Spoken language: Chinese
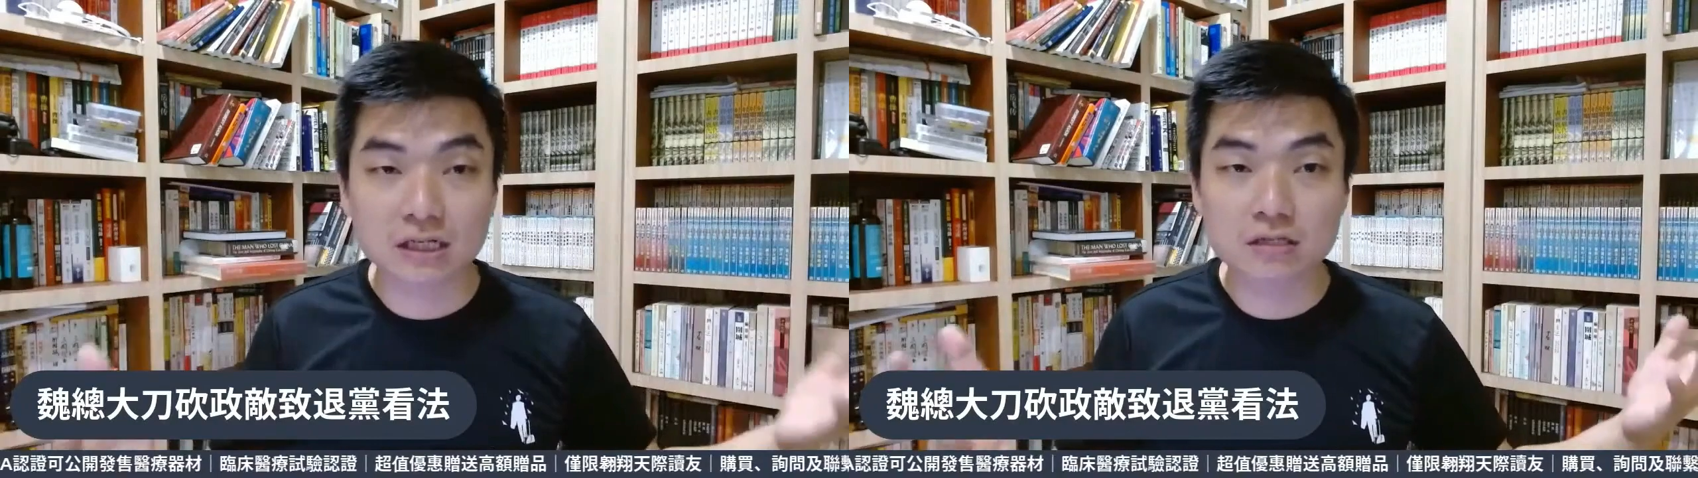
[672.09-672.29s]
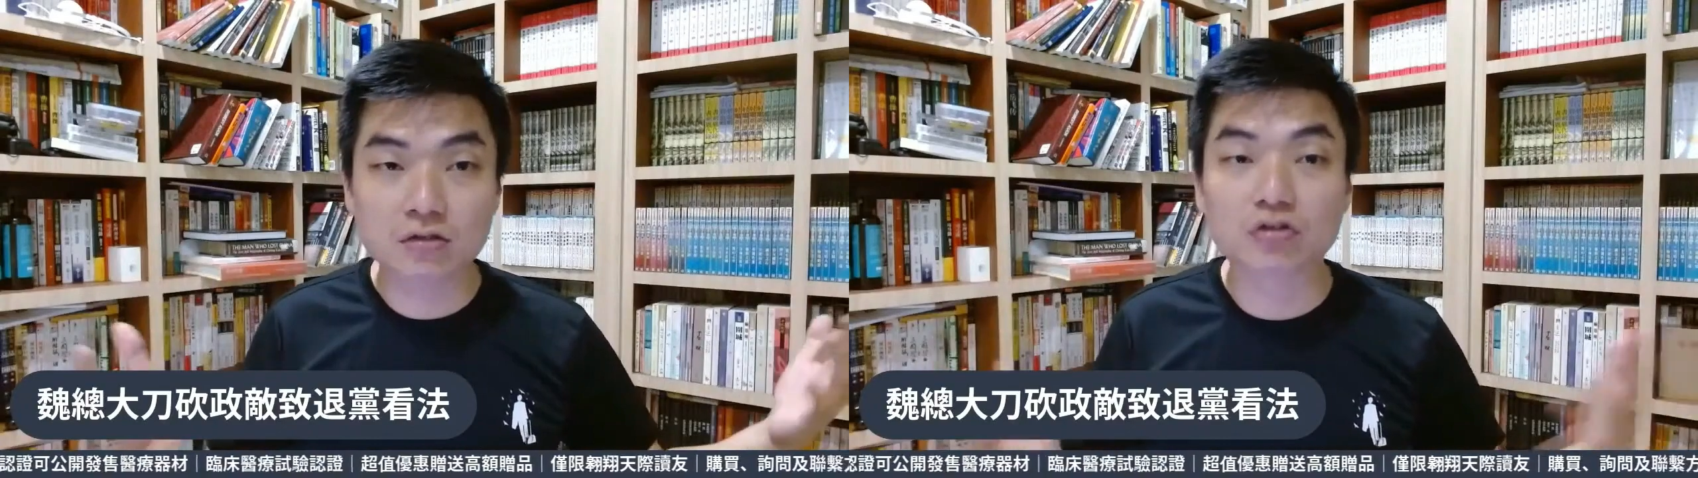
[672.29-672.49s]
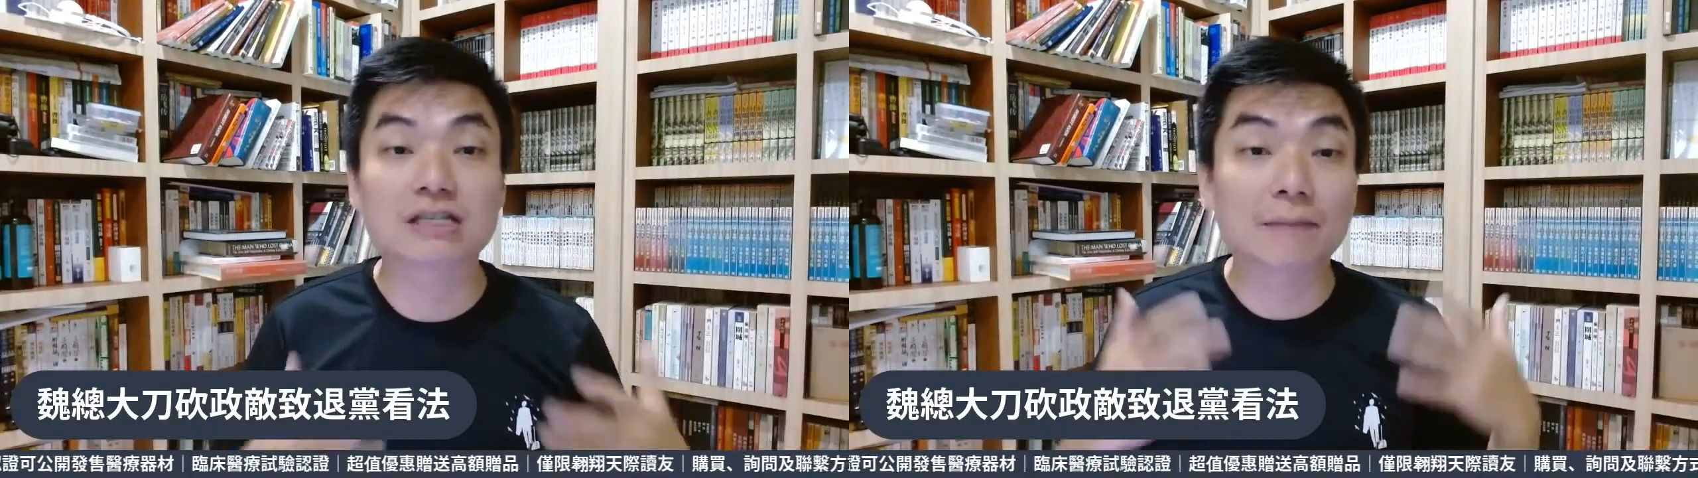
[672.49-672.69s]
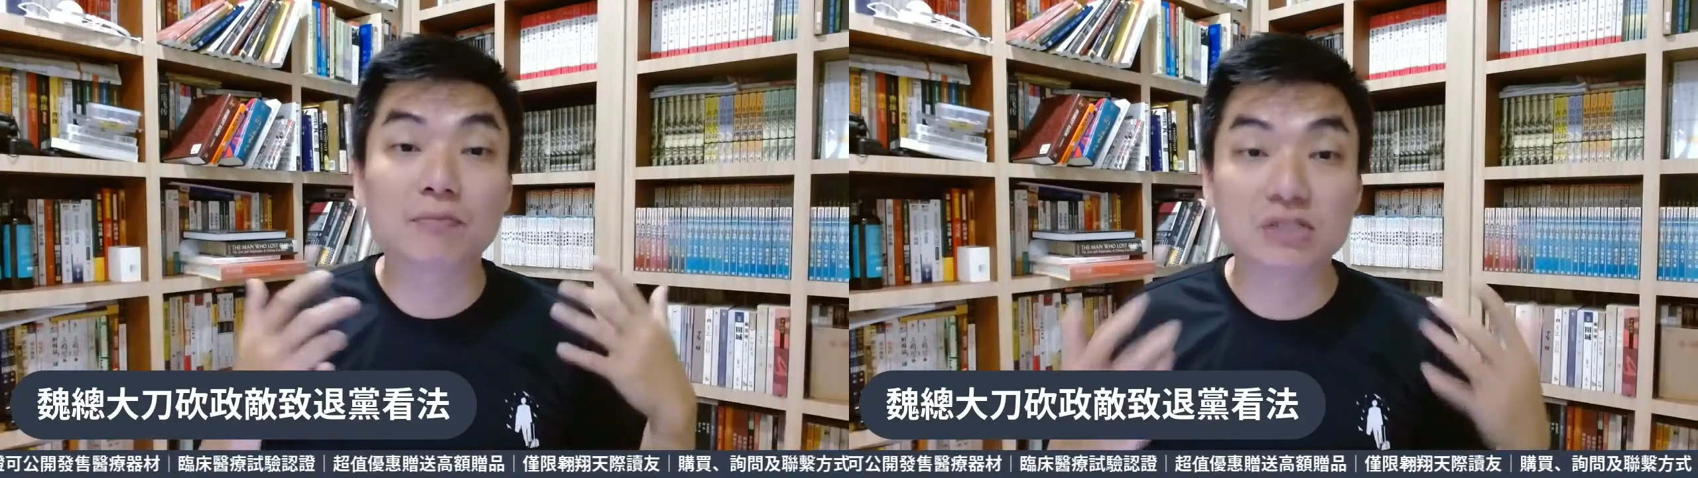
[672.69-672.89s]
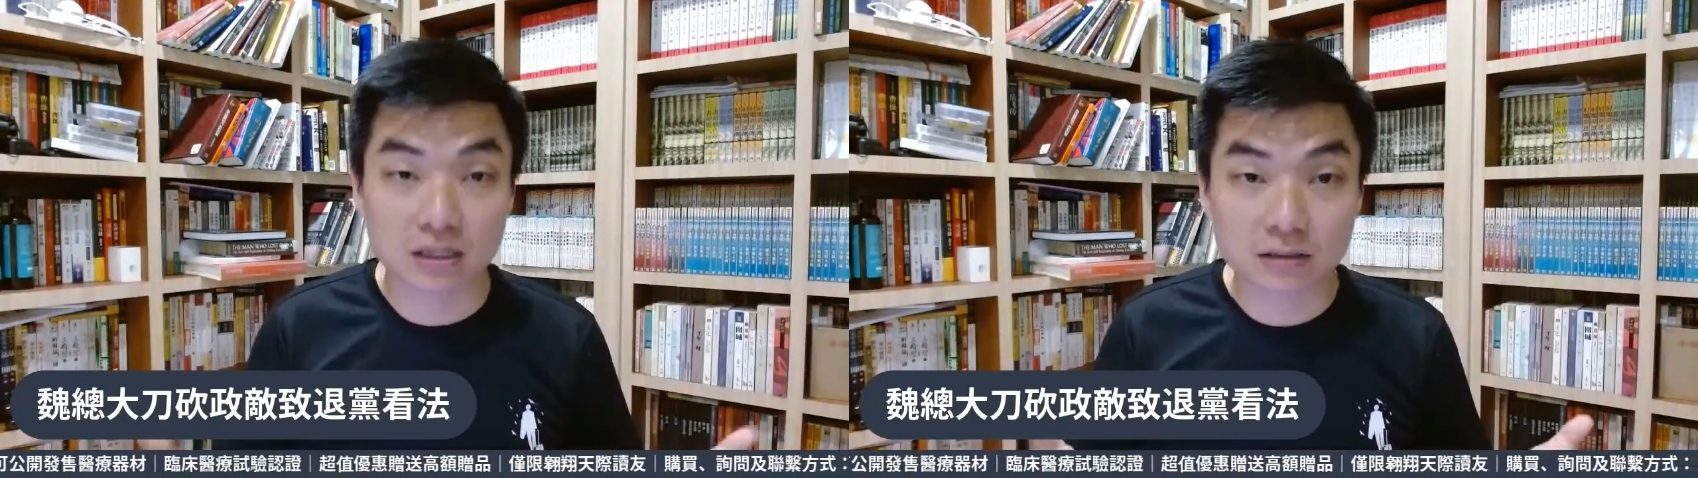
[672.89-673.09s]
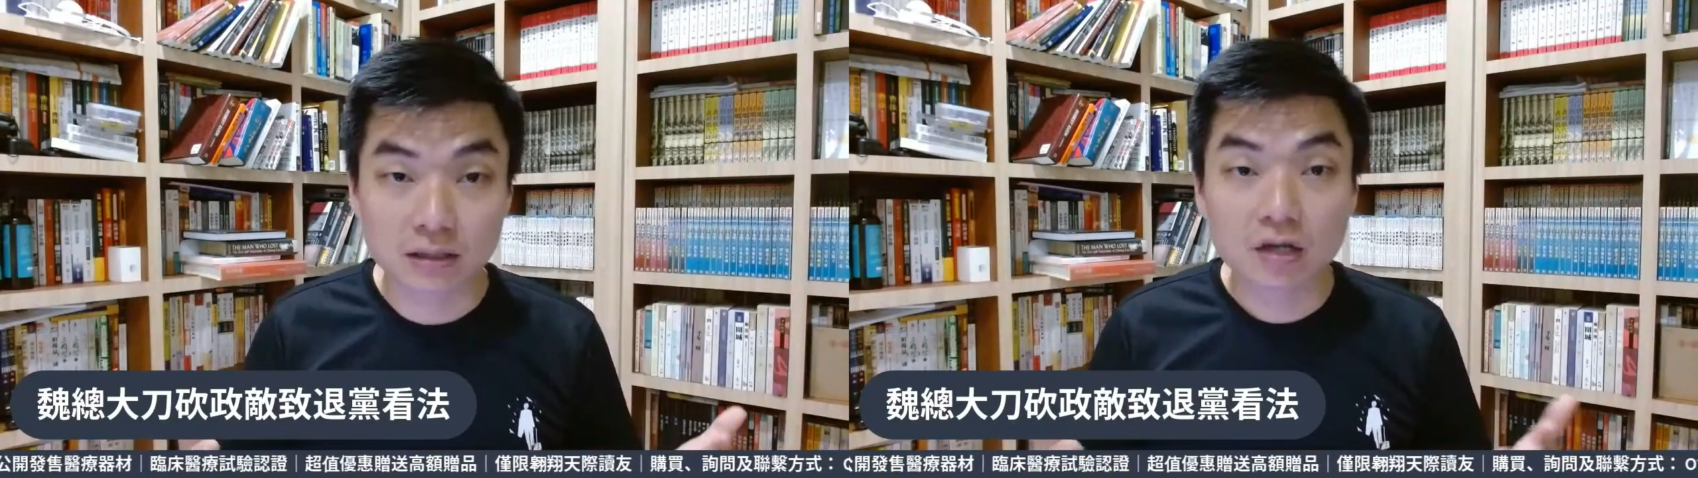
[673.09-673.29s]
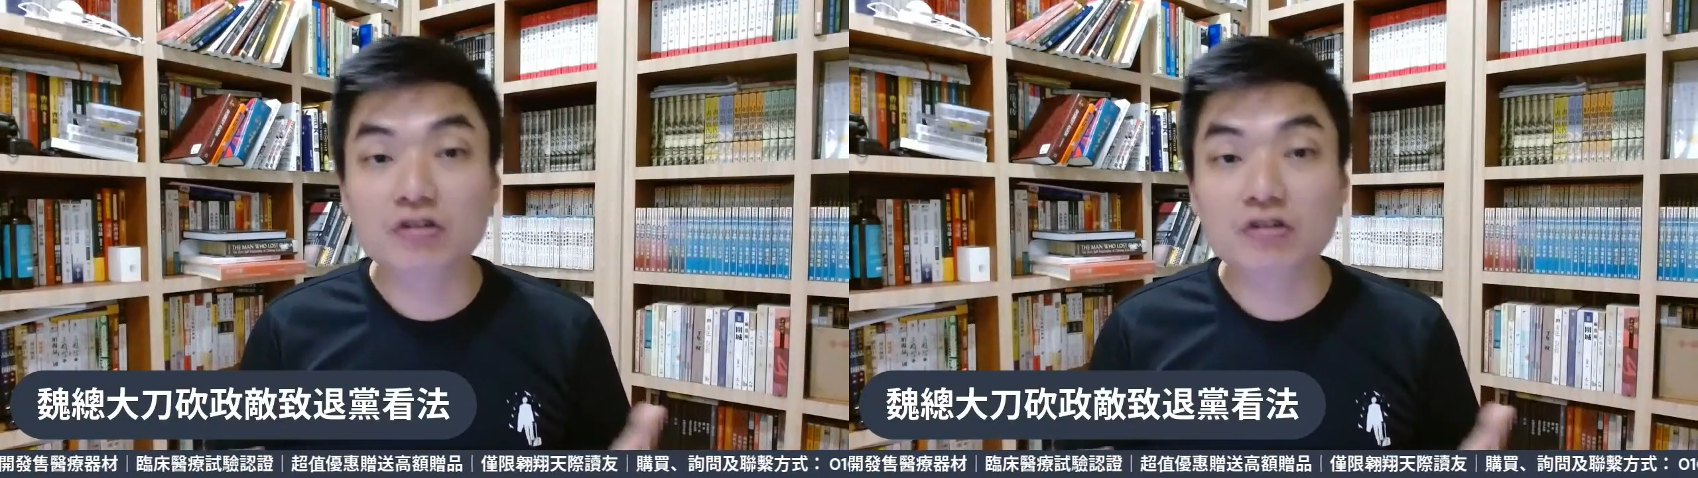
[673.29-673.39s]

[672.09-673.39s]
争，所以才不争。